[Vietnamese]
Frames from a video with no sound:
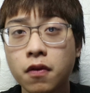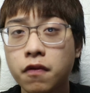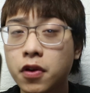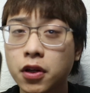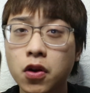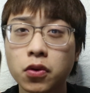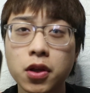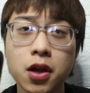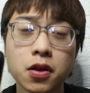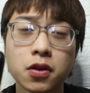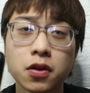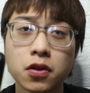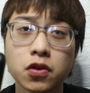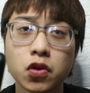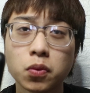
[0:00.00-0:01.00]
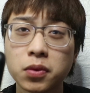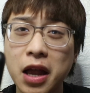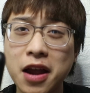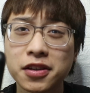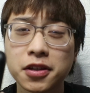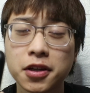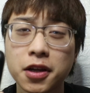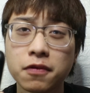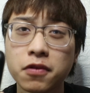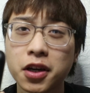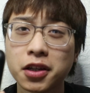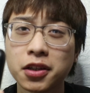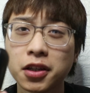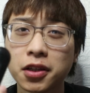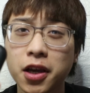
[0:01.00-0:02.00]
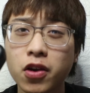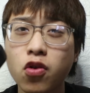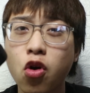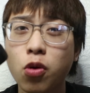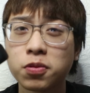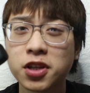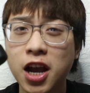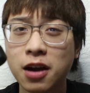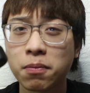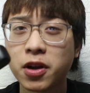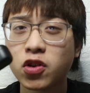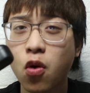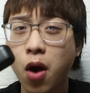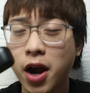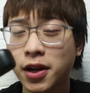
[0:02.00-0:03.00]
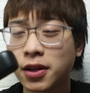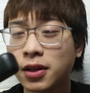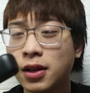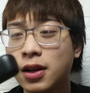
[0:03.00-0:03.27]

Việc đầu tiên, chúng ta sẽ đến với cái thiết kế của hộp sạc bên ngoài